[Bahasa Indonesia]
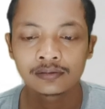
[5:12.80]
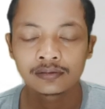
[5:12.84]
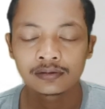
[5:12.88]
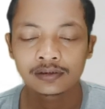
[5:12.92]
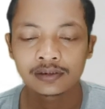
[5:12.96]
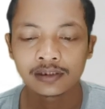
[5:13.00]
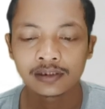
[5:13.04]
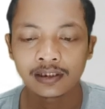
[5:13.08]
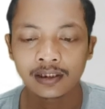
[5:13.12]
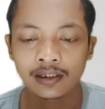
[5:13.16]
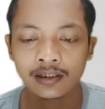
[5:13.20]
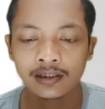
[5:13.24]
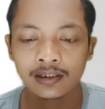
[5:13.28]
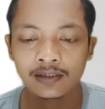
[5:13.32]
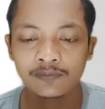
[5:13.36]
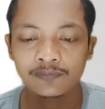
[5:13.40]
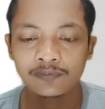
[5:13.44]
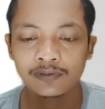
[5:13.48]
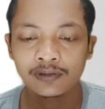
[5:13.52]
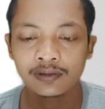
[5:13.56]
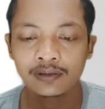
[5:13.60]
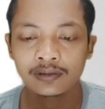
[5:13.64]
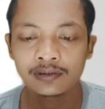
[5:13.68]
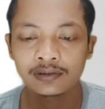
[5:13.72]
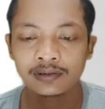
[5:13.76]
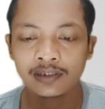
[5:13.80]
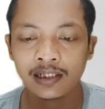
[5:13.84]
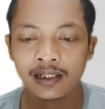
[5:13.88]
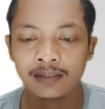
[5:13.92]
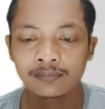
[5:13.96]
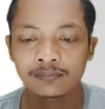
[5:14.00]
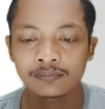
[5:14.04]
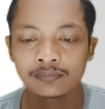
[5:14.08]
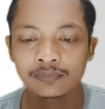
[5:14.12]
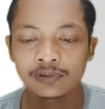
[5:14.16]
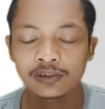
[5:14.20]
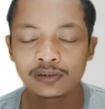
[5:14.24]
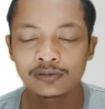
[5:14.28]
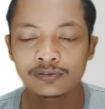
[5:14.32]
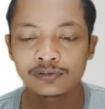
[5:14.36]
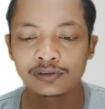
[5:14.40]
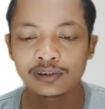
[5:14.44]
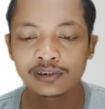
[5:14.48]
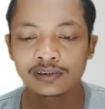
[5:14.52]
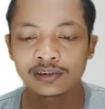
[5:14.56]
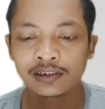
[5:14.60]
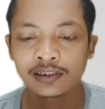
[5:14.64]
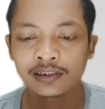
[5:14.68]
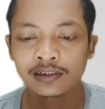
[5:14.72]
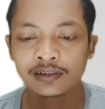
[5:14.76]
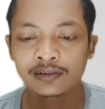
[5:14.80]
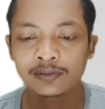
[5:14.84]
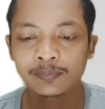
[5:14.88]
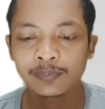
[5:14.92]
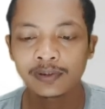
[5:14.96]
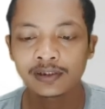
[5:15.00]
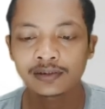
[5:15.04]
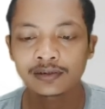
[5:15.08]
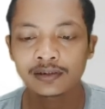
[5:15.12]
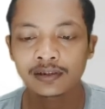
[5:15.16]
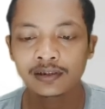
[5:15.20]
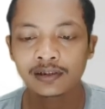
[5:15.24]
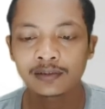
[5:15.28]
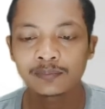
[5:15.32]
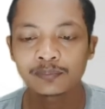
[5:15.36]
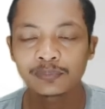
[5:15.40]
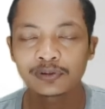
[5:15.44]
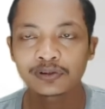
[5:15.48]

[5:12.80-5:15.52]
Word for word: Sedangkan level 6 itu sinyalnya dipancarkan